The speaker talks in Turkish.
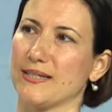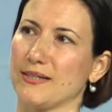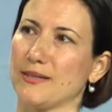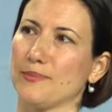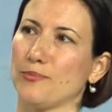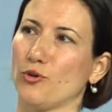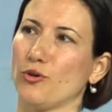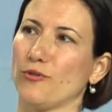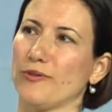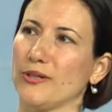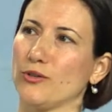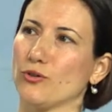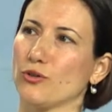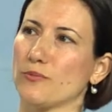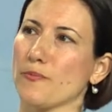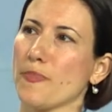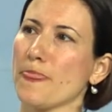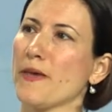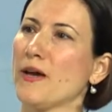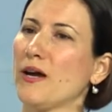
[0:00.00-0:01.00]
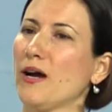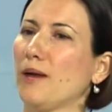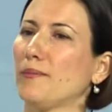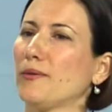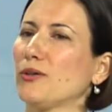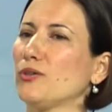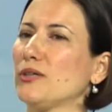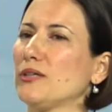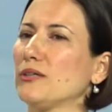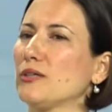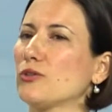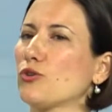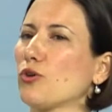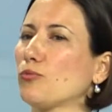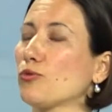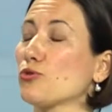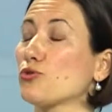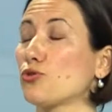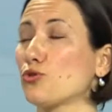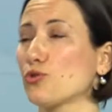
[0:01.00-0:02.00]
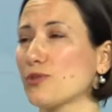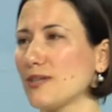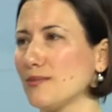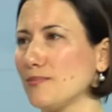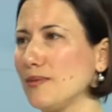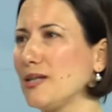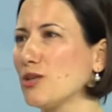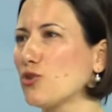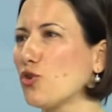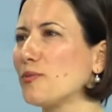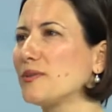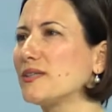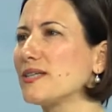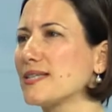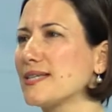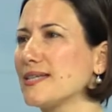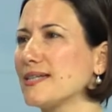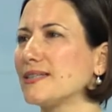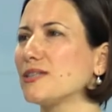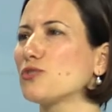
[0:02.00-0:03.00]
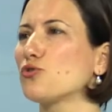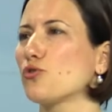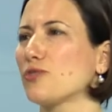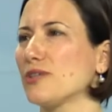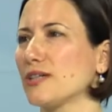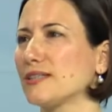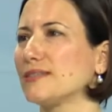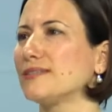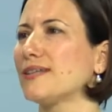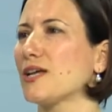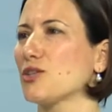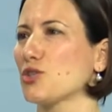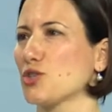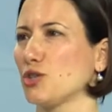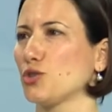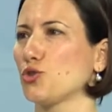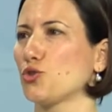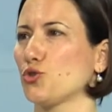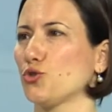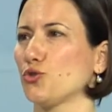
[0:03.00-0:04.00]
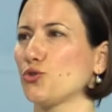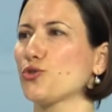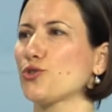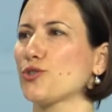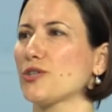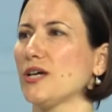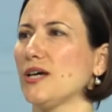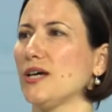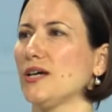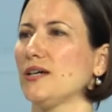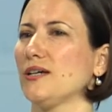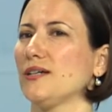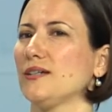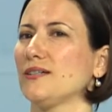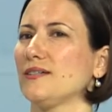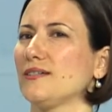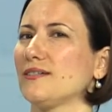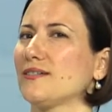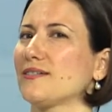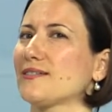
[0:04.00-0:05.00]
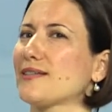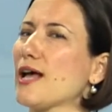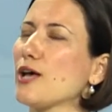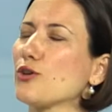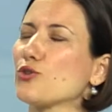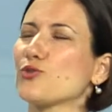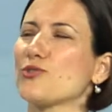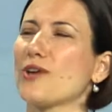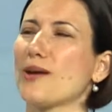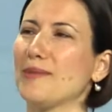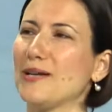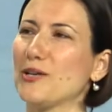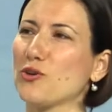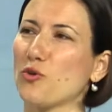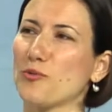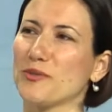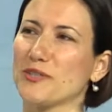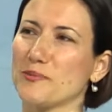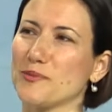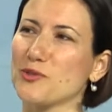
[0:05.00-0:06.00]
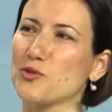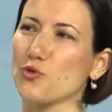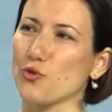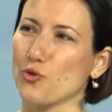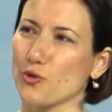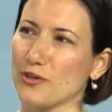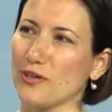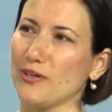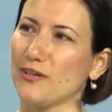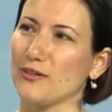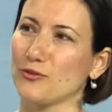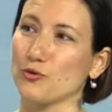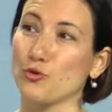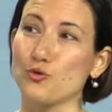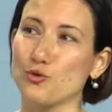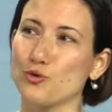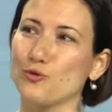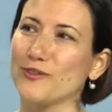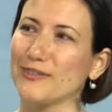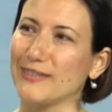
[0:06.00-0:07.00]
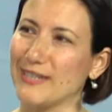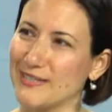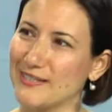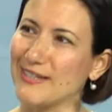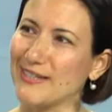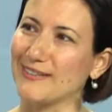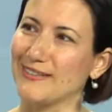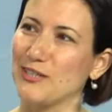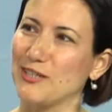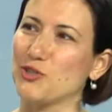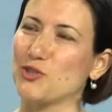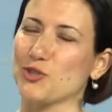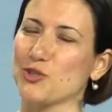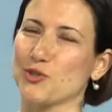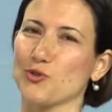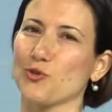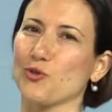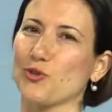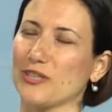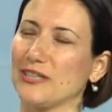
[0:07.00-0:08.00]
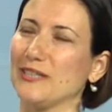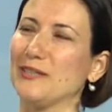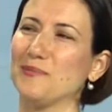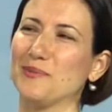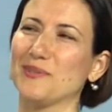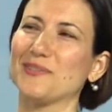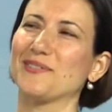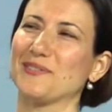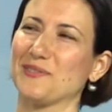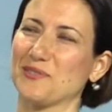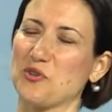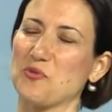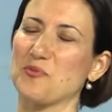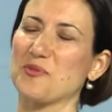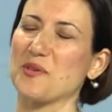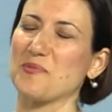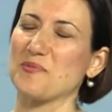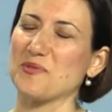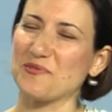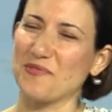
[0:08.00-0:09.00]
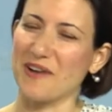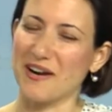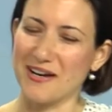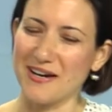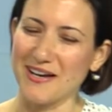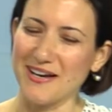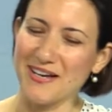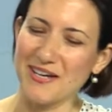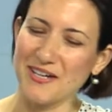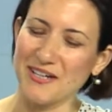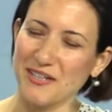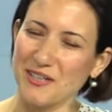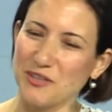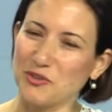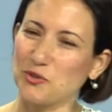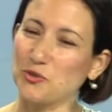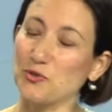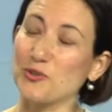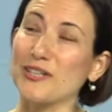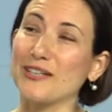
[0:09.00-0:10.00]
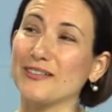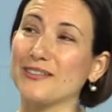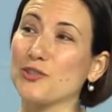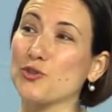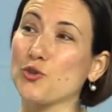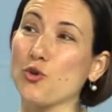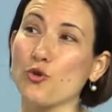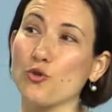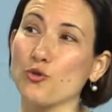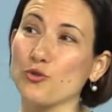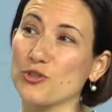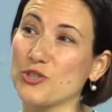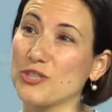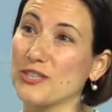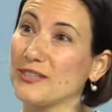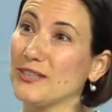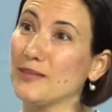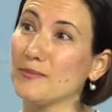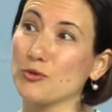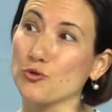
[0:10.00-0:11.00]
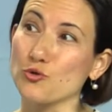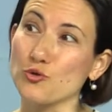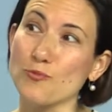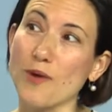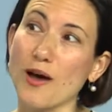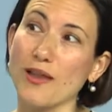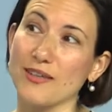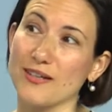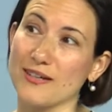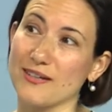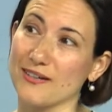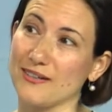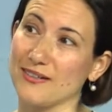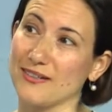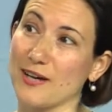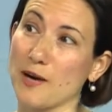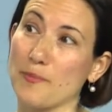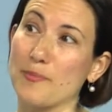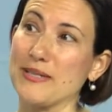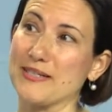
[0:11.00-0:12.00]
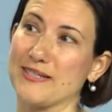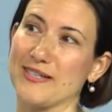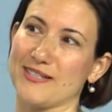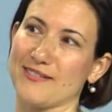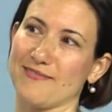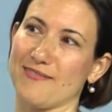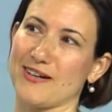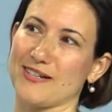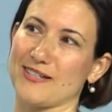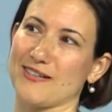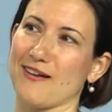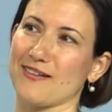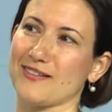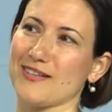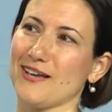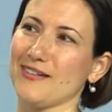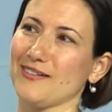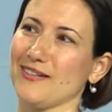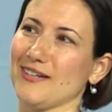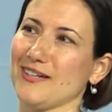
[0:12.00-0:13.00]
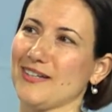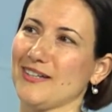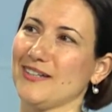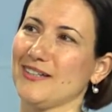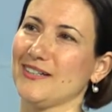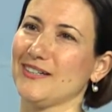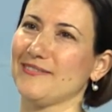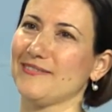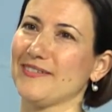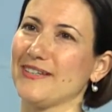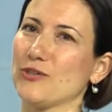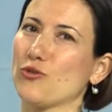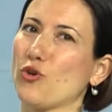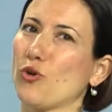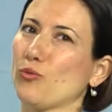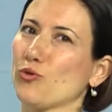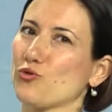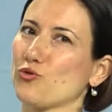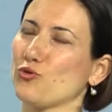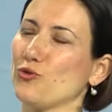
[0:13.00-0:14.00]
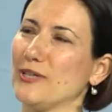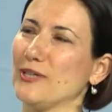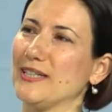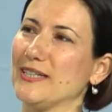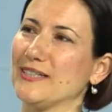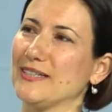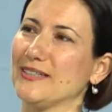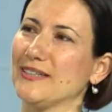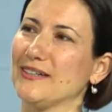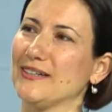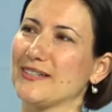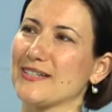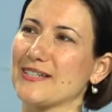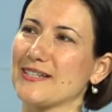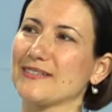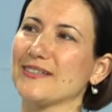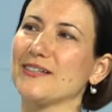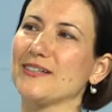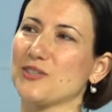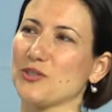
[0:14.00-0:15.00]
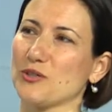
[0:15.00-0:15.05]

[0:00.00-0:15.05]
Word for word: rapor veriyorum. Ama İKOMOS Türkiye Milli Komitesi ile de çok yakından çalışıyoruz. Hı hı. E, sağ olsunlar Milli Komitemiz çok güçlü ve destekleyici, çok Güzel. iyi bir komitemiz var. Türkiye'de çok ciddi bir uzmanlık kapasitesi var zaten. ve İKOMOS üyeleri arasında